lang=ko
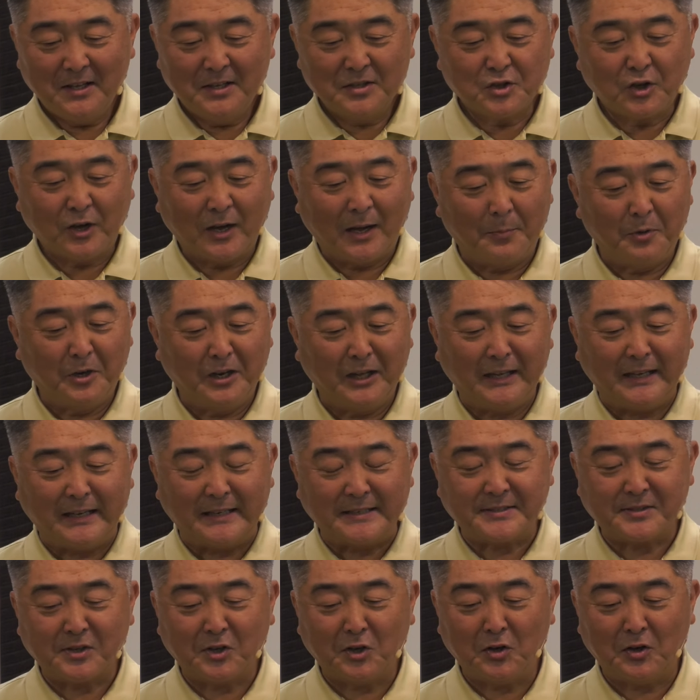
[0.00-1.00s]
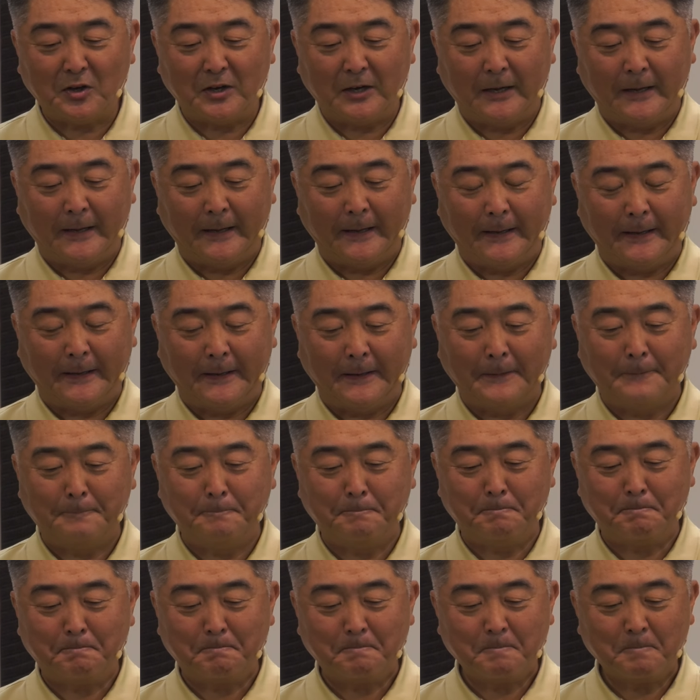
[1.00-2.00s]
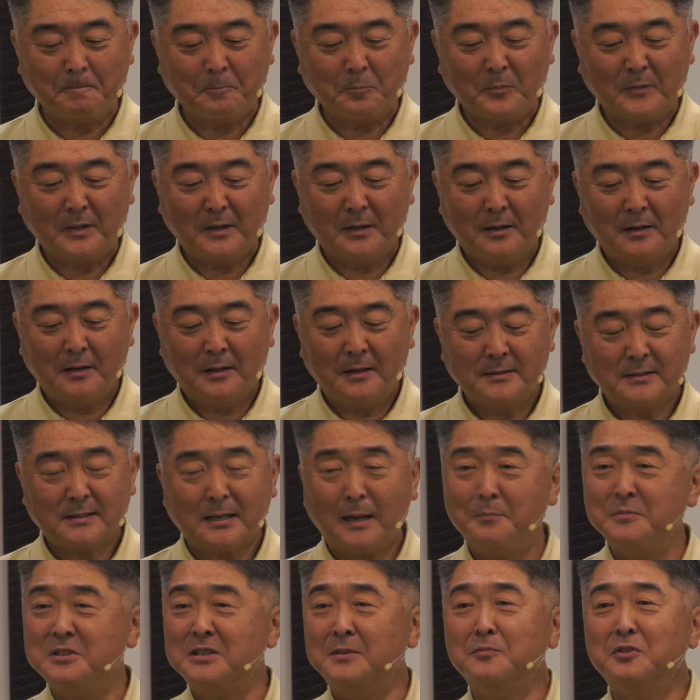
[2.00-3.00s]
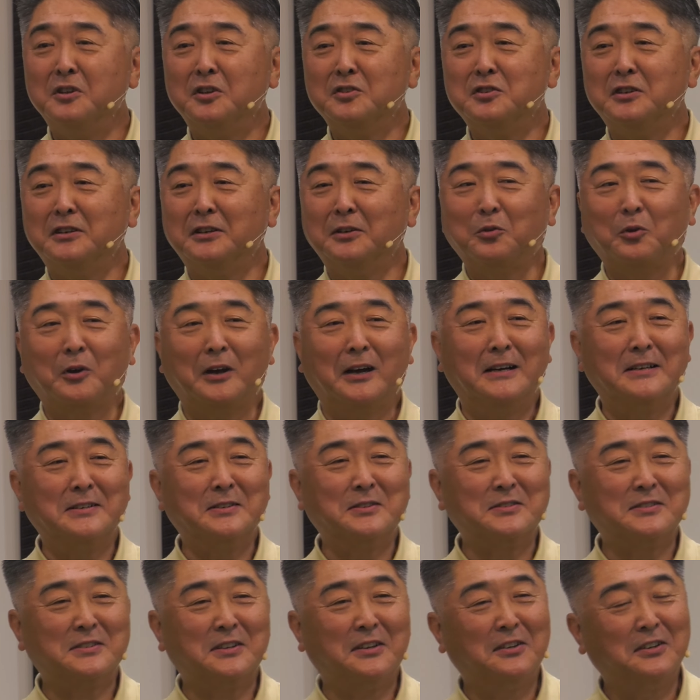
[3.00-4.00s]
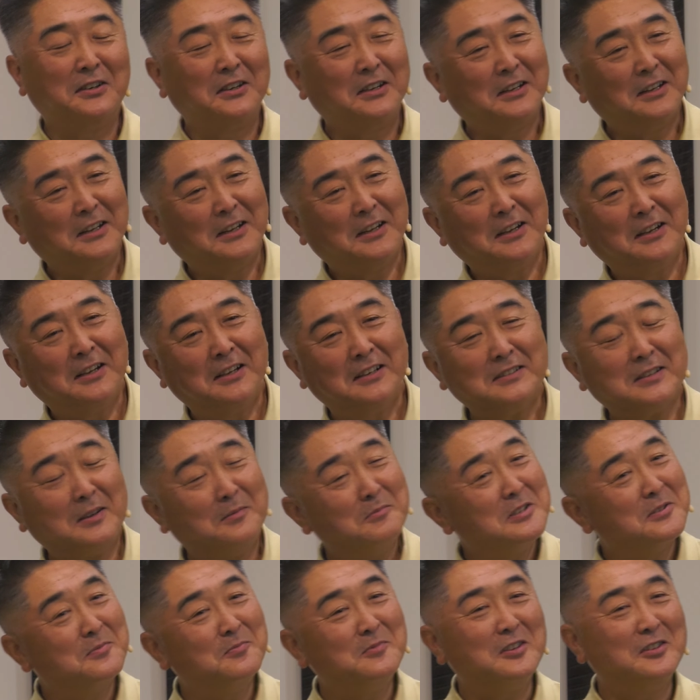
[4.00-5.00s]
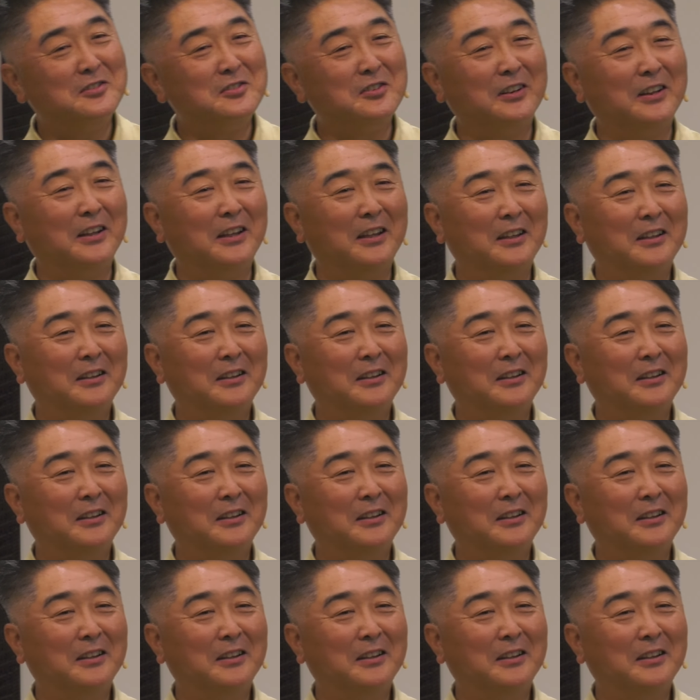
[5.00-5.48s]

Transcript: 저희 아버님께서 아, 30년 전에 돌아가셨어요. 30년 전에